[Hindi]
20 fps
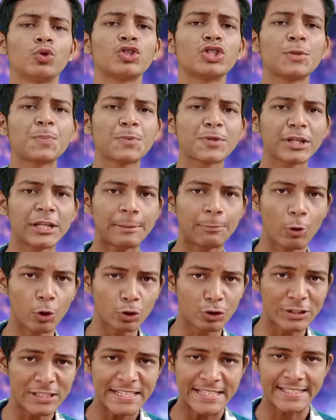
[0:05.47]
दोनों चिपसेट ही
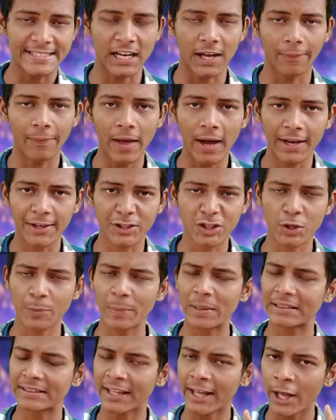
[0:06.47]
बहुत ही ज़्यादा
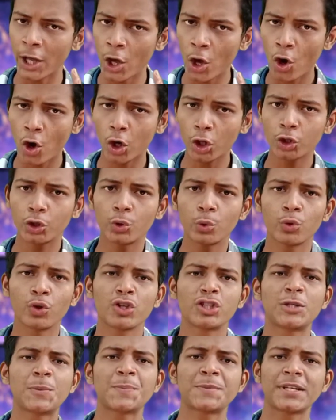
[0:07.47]
अच्छा मिलता है और
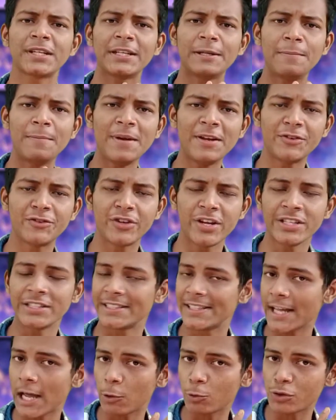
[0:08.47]
दोनों चिपसेट ही मिड
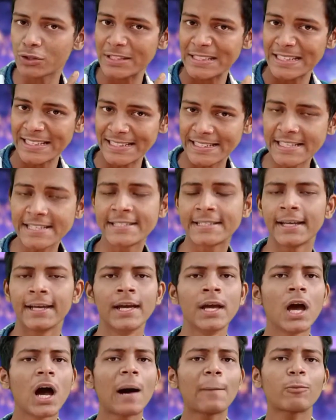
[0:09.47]
रेंज या उससे
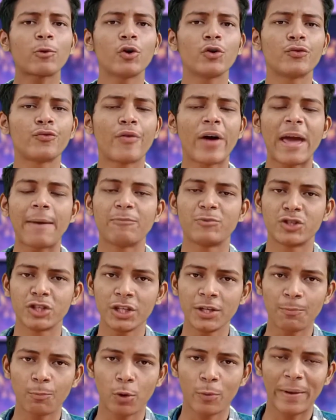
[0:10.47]
नीचे आपको
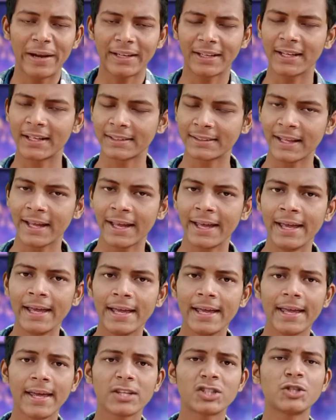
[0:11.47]
5G प्रोवाइड करता है
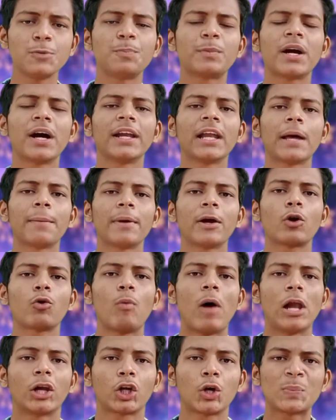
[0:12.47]
एक चिप का नाम है
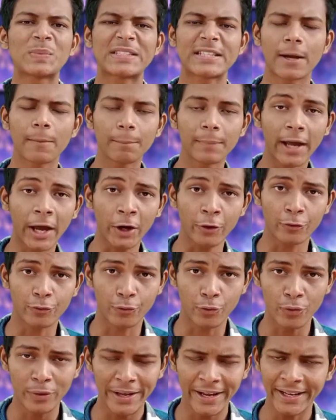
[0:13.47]
क्वालकॉम स्नैपड्रैगन
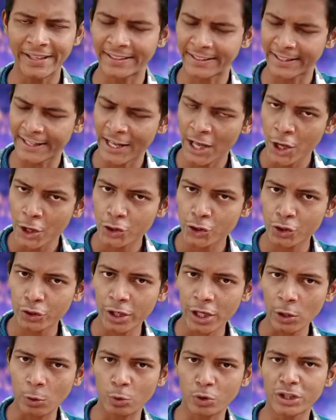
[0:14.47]
480 जो
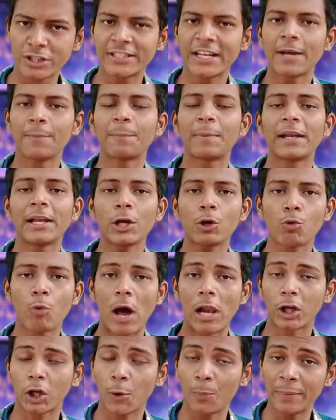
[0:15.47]
कि कुछ ही टाइम पहले
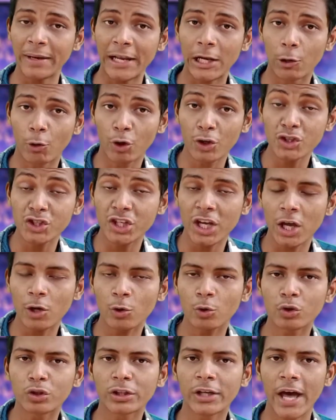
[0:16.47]
क्वालकॉम ने लॉन्च किया
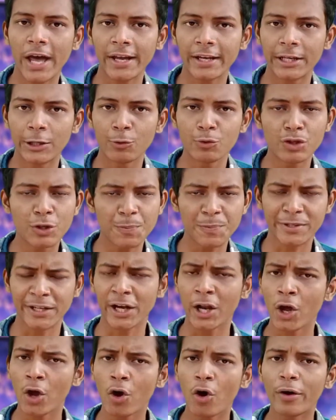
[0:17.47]
खुद का ही न्यू
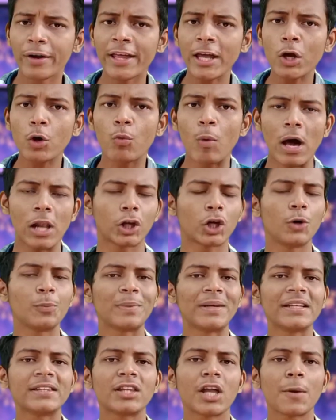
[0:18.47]
चिपसेट और ये
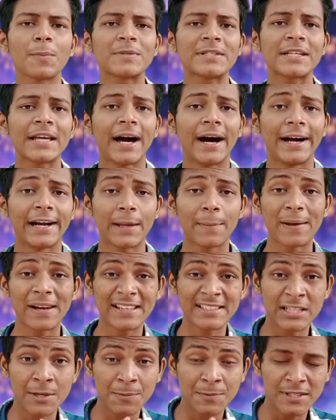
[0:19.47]
क्वालकॉम की तरफ से आने
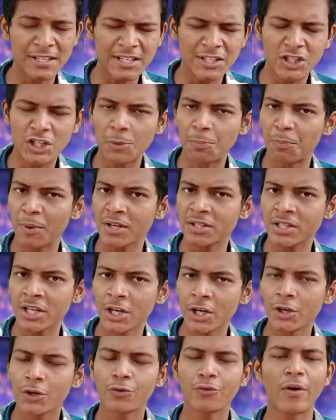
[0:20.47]
वाला सबसे
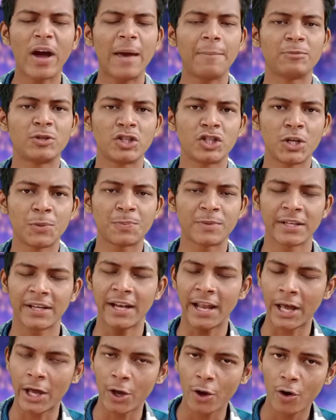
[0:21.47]
चीपेस्ट फाइव
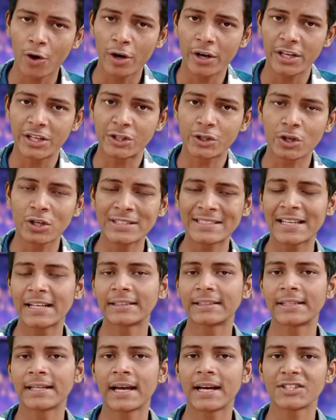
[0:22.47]
चिपसेट है और इसके
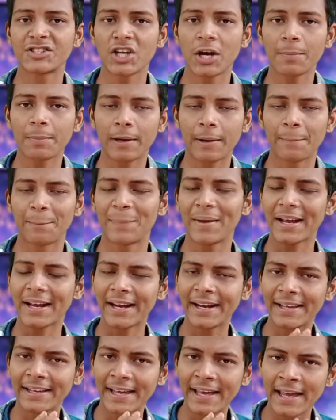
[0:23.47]
साथ ही आज हम
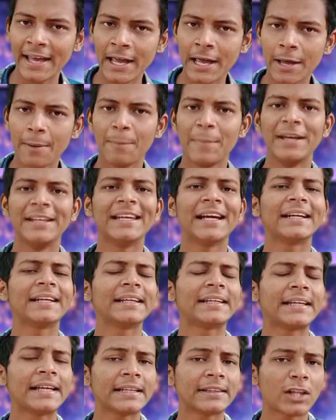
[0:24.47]
कंपेयर करेंगे मीडिया
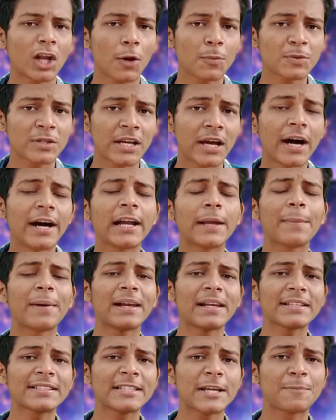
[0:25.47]
की तरफ से आने
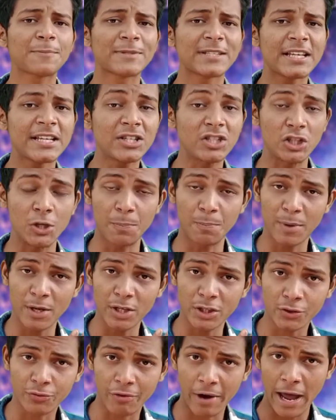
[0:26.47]
वाला सबसे
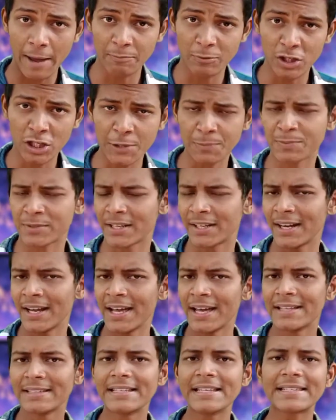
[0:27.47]
चीपेस्ट फाइव चिपसेट
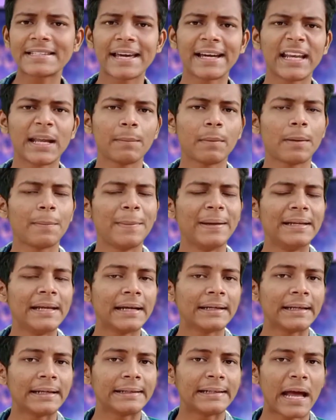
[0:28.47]
जिसका नाम है
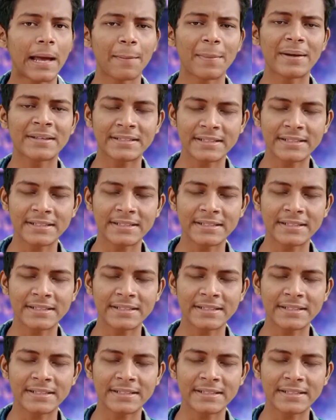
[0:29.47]
मीडिया टेक